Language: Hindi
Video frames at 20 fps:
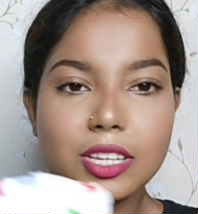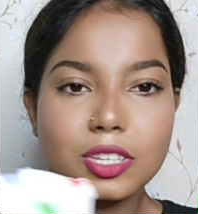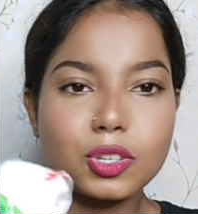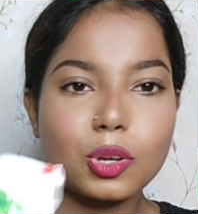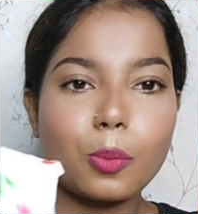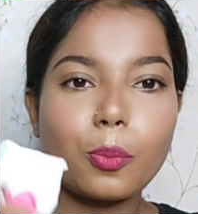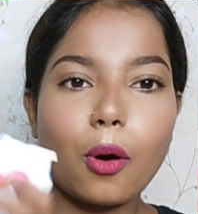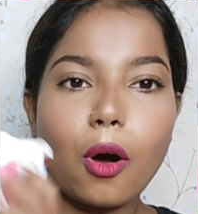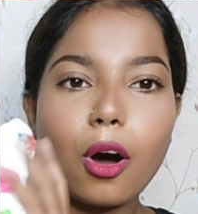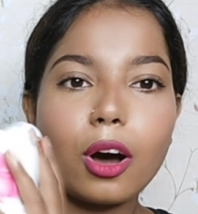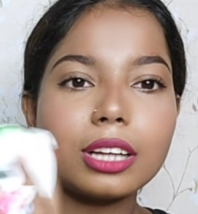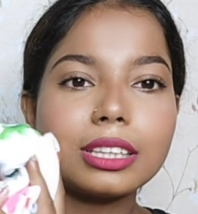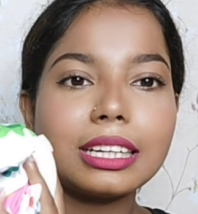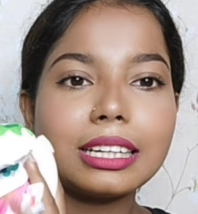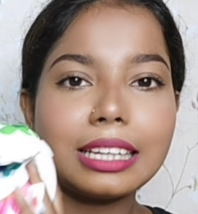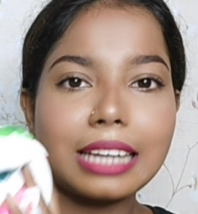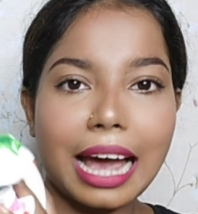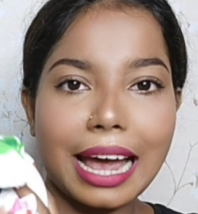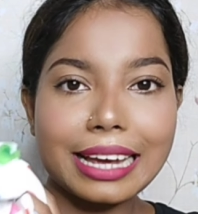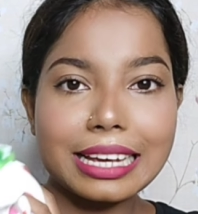सो बहुत ही
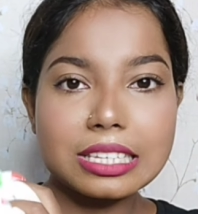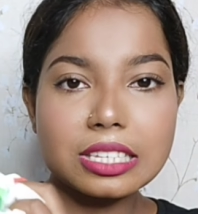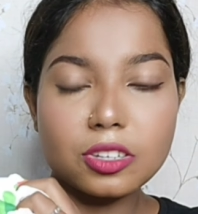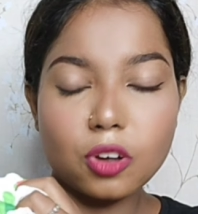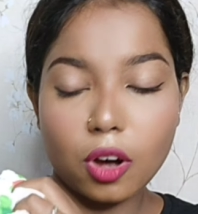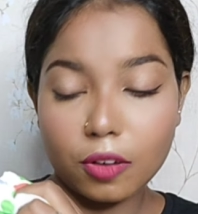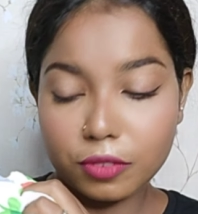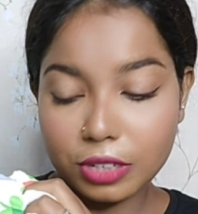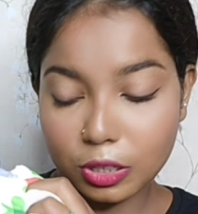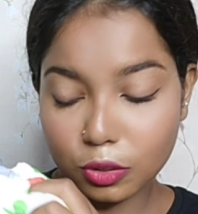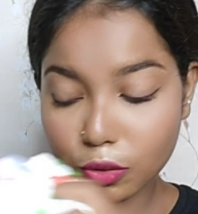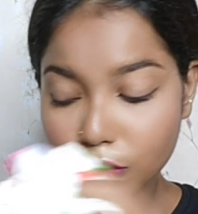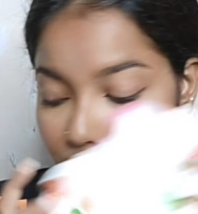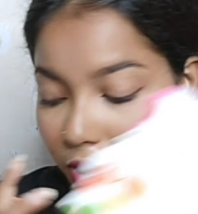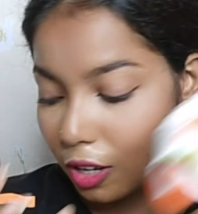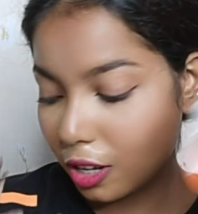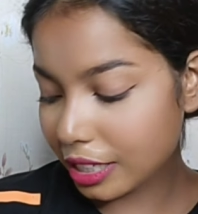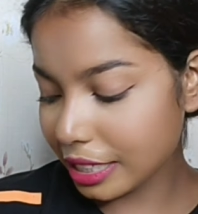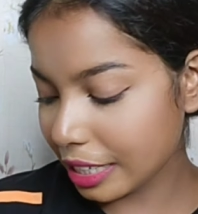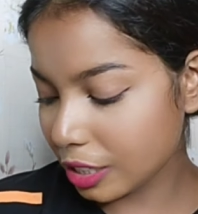नाइस
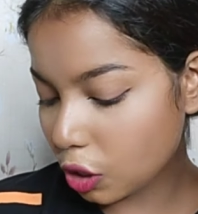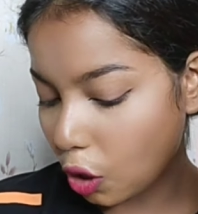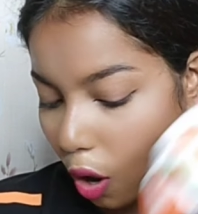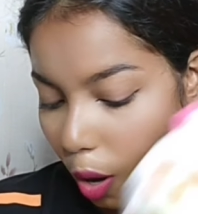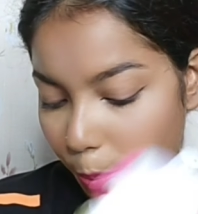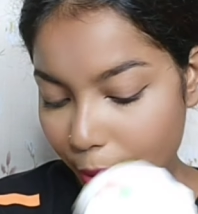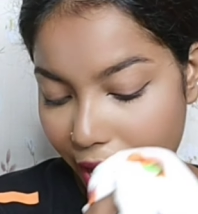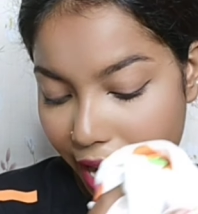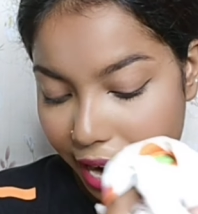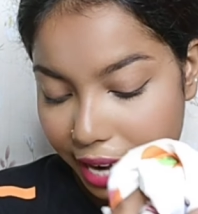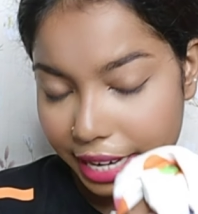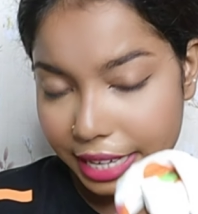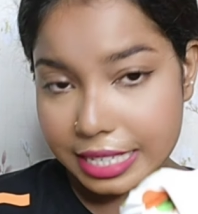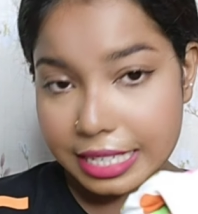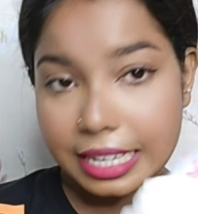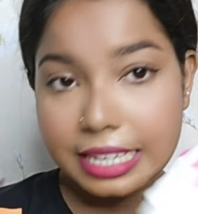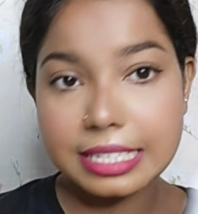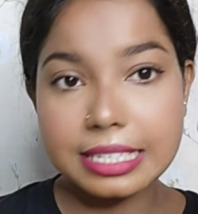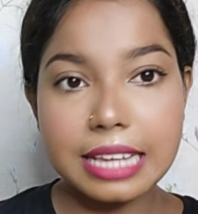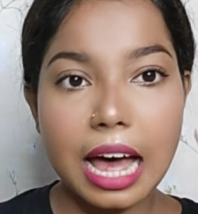ओवरऑल ये टॉप है एंड
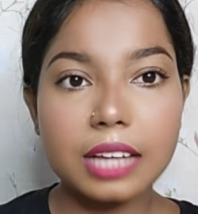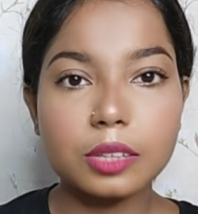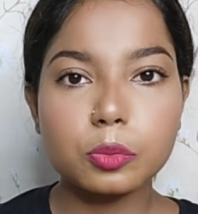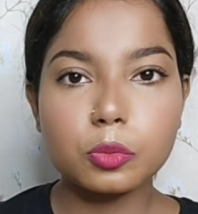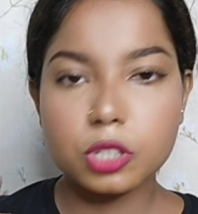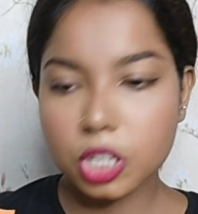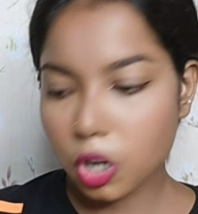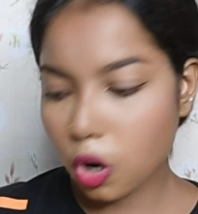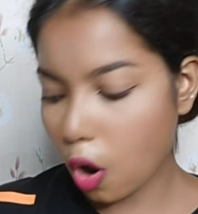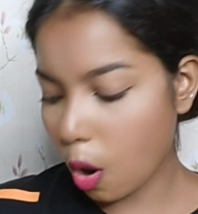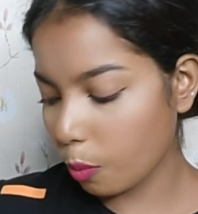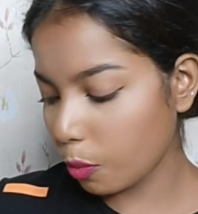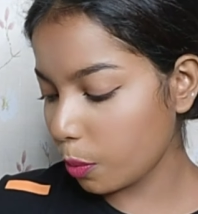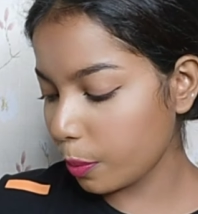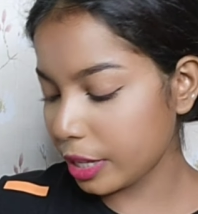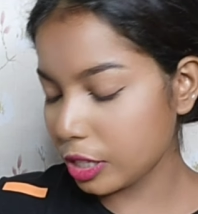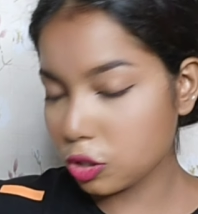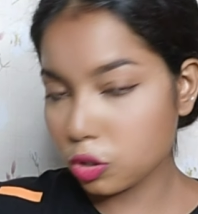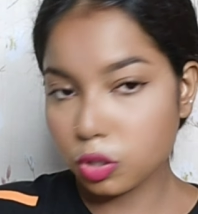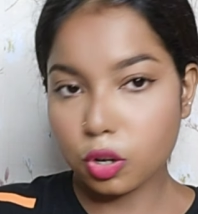इसके साथ मुझे कॉम्बो
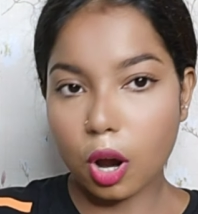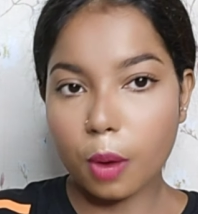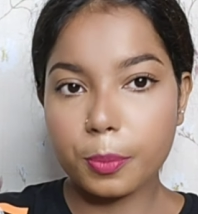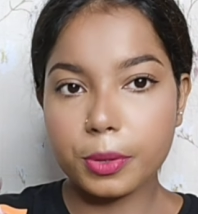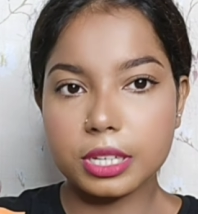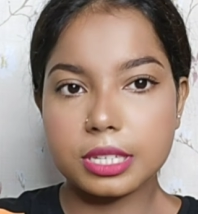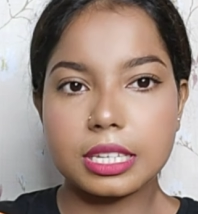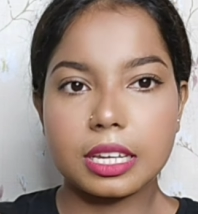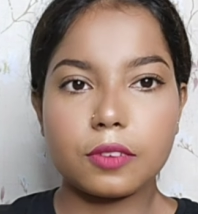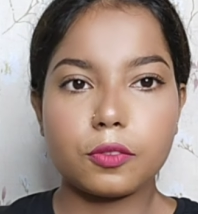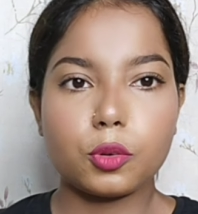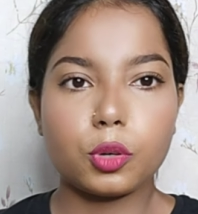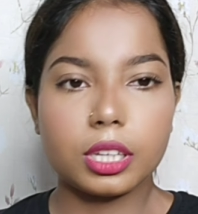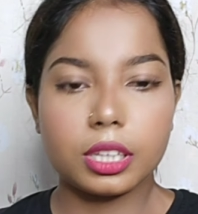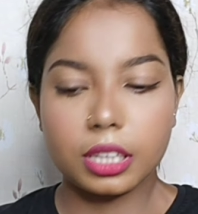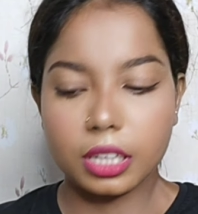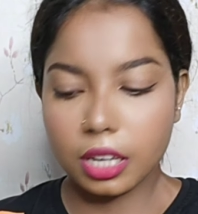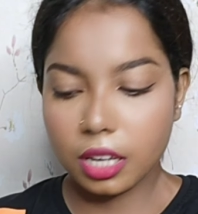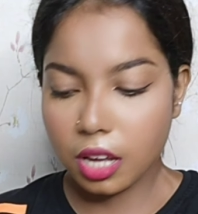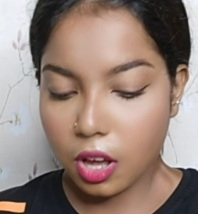में जो टॉप रिसीव हुई
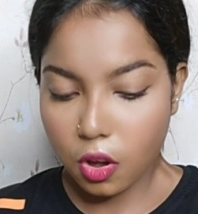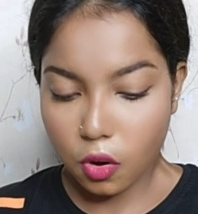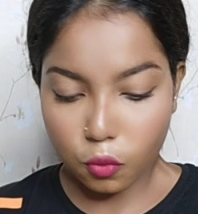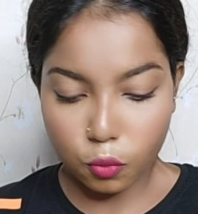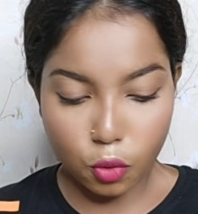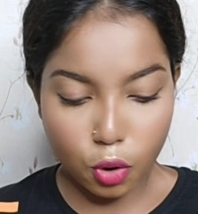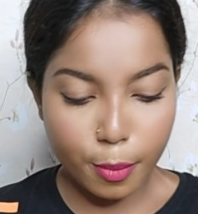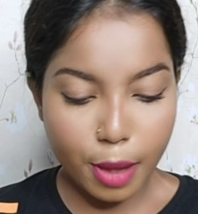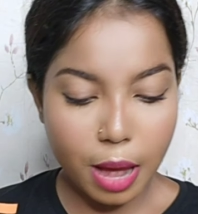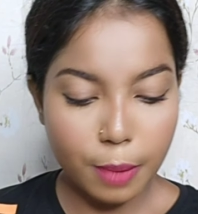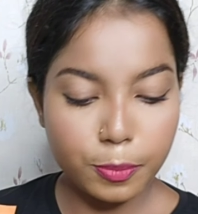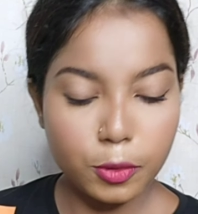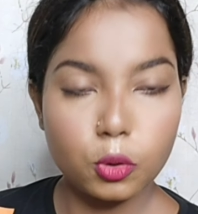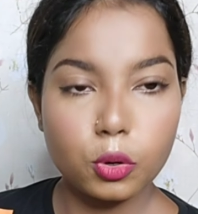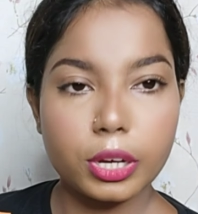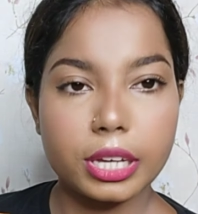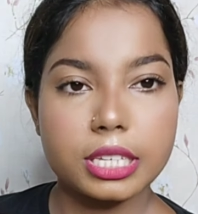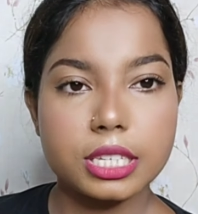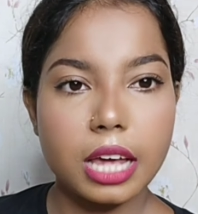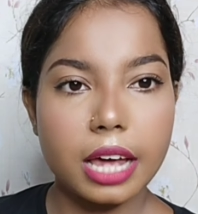थी वो मैं आप लोगों
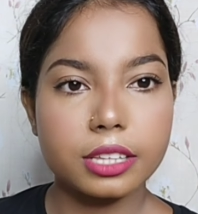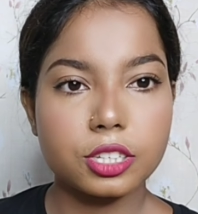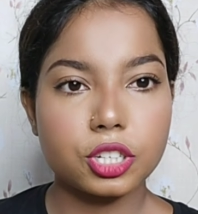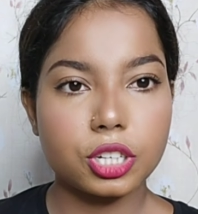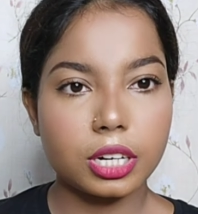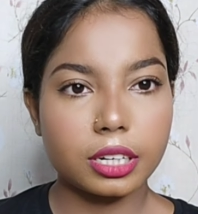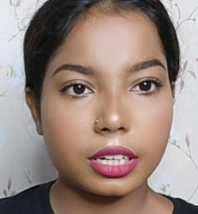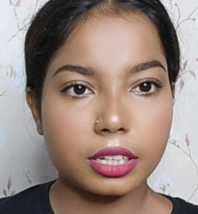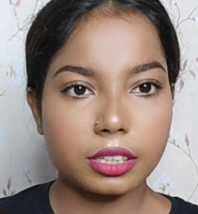के साथ शेयर